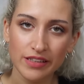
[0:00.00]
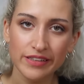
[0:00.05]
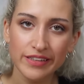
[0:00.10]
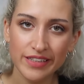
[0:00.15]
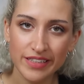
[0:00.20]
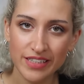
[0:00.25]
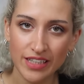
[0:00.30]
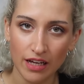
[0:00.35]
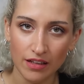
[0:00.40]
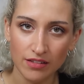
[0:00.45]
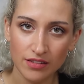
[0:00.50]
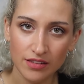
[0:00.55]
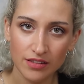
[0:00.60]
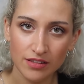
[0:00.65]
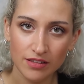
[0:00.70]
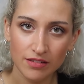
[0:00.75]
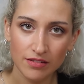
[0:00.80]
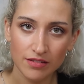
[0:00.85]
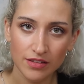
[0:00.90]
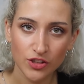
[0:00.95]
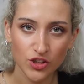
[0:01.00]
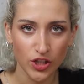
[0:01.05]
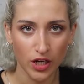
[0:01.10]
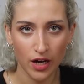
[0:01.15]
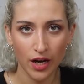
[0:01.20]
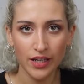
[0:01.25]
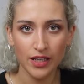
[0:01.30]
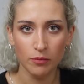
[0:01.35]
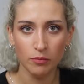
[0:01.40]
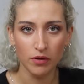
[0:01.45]
40 sent.
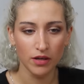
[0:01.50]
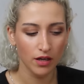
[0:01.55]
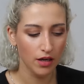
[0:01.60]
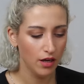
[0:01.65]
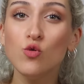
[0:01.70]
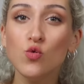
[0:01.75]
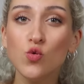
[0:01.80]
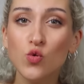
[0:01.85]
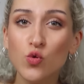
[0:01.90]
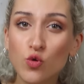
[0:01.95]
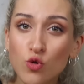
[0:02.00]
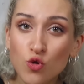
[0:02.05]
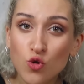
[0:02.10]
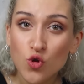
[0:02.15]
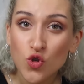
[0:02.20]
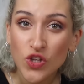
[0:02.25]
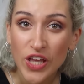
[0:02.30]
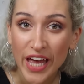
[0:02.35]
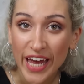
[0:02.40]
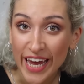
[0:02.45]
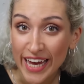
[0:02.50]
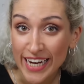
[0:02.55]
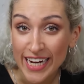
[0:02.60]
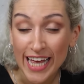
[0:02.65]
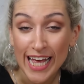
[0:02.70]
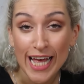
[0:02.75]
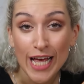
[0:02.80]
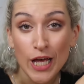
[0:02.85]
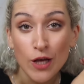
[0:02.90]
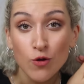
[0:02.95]
Şaka gibi. 3 TL.
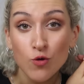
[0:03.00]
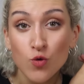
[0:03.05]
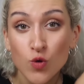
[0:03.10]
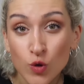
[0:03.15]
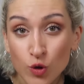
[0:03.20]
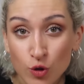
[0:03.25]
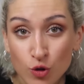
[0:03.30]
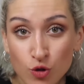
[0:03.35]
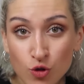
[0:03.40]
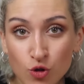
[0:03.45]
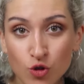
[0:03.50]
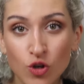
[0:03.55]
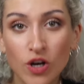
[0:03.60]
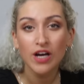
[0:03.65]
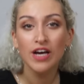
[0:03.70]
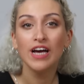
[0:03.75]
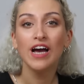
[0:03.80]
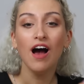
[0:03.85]
3.